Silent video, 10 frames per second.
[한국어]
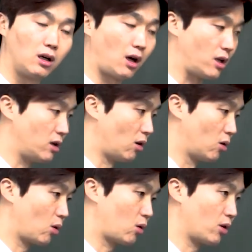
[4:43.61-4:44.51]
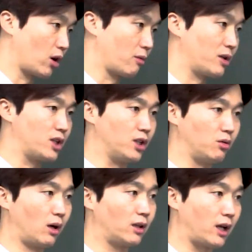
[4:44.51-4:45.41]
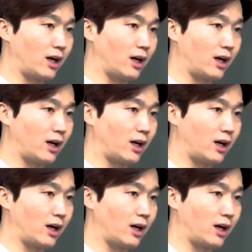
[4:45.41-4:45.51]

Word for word: 그 이걸 놓고 여러분들 기도할 때